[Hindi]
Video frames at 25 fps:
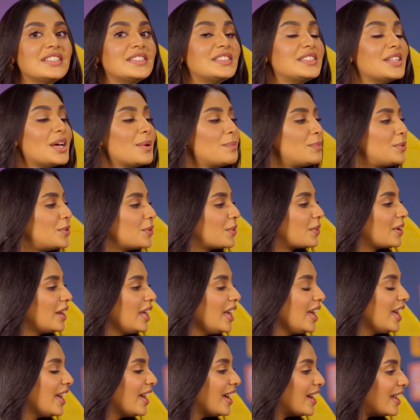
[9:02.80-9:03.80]
सब टुकड़े
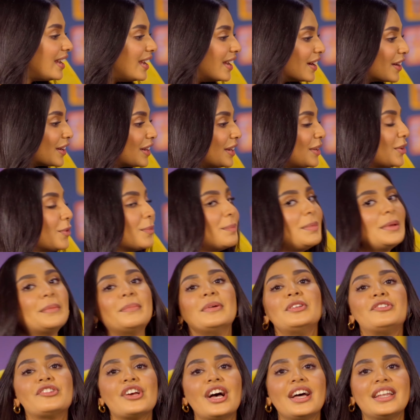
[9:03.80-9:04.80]
लकड़ियों पे
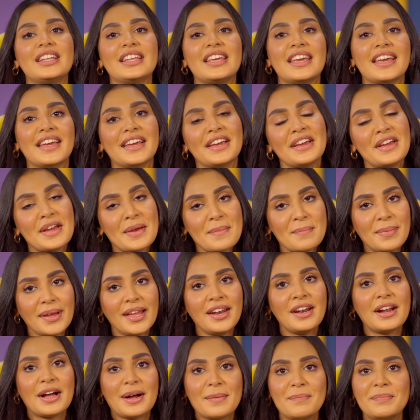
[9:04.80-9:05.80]
बिछा दिए
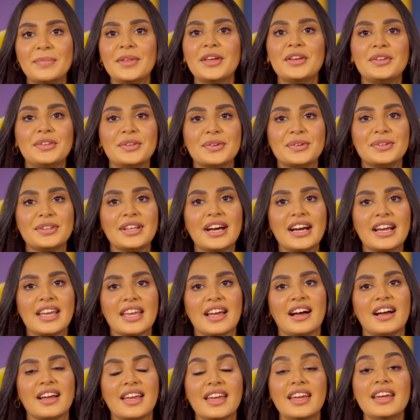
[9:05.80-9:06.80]
फिर अपने देवता के
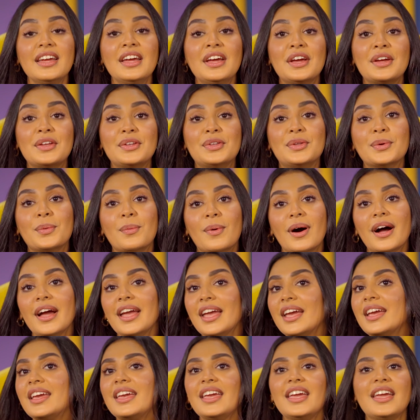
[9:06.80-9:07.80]
आगे
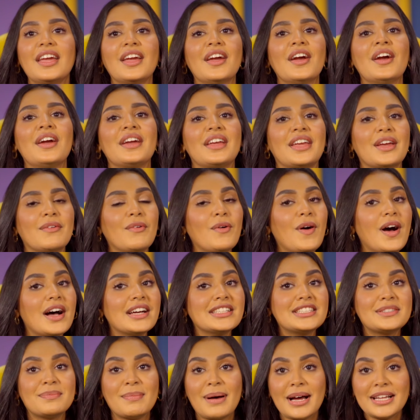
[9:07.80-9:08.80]
दुआएं की कि वो
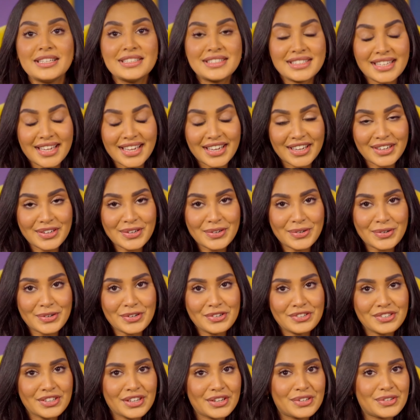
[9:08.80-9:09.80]
आसमान से इन
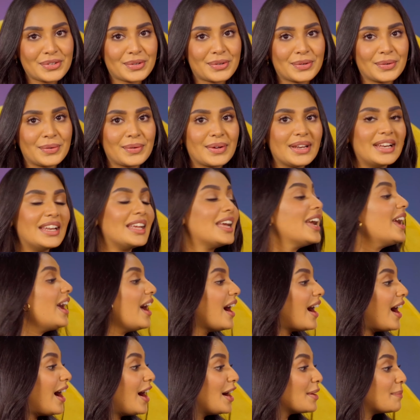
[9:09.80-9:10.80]
गोश्त के टुकड़ों के लिए
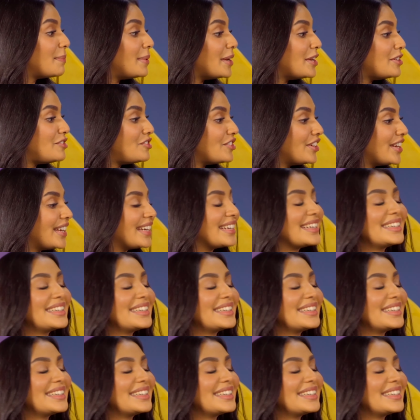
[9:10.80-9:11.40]
आग भेजे